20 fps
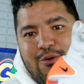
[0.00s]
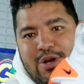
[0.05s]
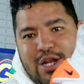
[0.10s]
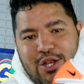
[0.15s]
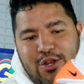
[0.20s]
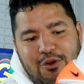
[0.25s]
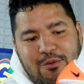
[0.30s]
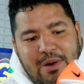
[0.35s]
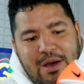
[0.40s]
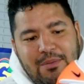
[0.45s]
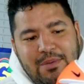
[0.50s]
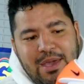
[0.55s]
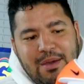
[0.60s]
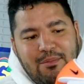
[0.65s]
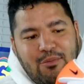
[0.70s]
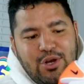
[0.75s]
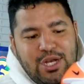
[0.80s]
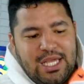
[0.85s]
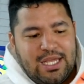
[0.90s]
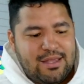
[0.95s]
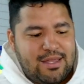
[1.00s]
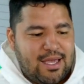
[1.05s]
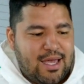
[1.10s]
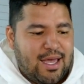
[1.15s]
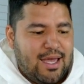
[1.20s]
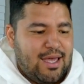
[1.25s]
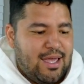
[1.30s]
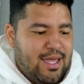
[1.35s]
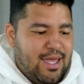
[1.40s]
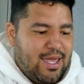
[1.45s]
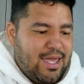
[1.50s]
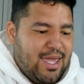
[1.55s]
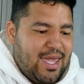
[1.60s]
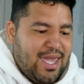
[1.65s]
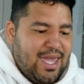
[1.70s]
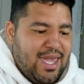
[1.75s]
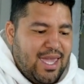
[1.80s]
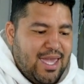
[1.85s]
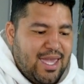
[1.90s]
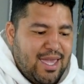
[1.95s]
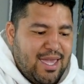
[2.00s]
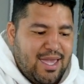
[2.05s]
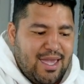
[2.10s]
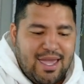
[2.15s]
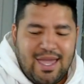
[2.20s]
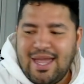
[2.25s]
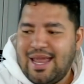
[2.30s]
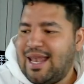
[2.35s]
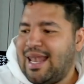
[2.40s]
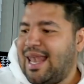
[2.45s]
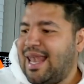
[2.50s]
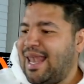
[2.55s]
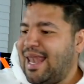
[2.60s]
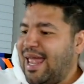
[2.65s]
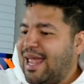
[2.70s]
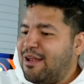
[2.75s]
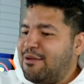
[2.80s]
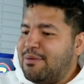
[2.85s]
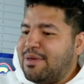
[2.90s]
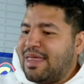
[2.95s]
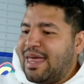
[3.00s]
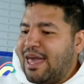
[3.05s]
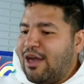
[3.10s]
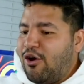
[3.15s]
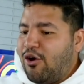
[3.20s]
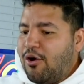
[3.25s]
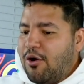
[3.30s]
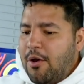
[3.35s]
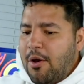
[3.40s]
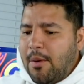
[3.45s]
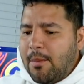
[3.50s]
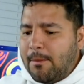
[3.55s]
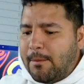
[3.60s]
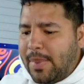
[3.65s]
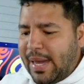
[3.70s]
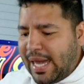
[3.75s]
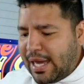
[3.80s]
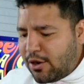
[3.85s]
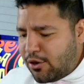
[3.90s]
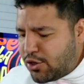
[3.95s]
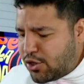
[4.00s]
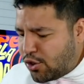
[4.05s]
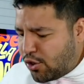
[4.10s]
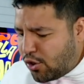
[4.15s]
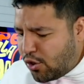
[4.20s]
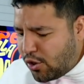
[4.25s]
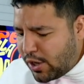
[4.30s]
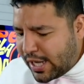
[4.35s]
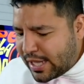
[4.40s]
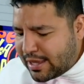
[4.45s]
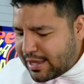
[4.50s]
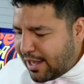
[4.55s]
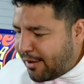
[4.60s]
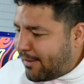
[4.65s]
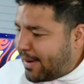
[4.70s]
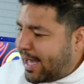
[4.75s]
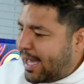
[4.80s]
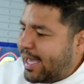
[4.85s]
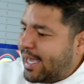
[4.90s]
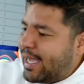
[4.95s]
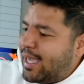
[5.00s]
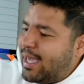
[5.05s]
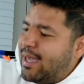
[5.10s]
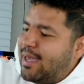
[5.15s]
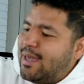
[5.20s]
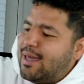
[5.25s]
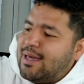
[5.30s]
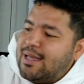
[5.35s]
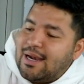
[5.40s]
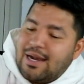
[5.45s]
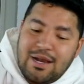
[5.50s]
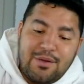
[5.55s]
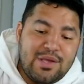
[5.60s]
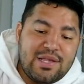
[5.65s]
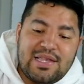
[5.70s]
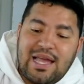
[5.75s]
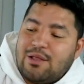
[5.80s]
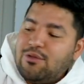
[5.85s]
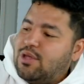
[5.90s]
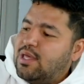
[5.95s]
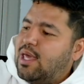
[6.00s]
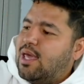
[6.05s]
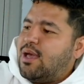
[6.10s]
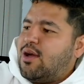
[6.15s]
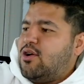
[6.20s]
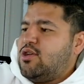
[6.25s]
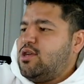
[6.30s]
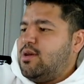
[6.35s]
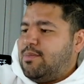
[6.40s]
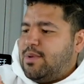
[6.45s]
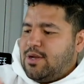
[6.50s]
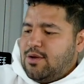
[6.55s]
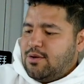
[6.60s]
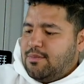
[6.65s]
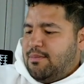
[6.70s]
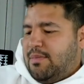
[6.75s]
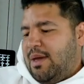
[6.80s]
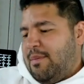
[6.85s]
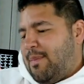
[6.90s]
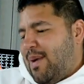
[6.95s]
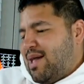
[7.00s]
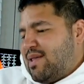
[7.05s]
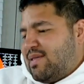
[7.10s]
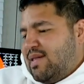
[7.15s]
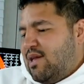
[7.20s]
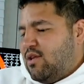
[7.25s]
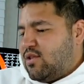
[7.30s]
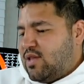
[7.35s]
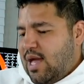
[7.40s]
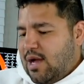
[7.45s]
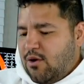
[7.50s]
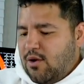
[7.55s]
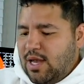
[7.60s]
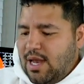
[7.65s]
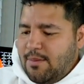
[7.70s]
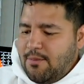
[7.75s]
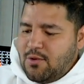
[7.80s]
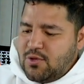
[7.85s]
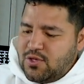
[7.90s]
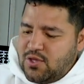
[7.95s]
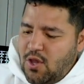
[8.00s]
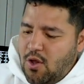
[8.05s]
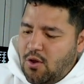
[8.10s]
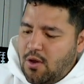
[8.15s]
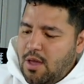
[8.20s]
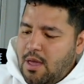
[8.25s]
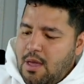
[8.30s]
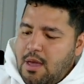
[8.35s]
unas tomas bien bonitas en el, video. Pero yo estaba eh, revisando y dije, coño, pero me pasé, o sea, con la emoción.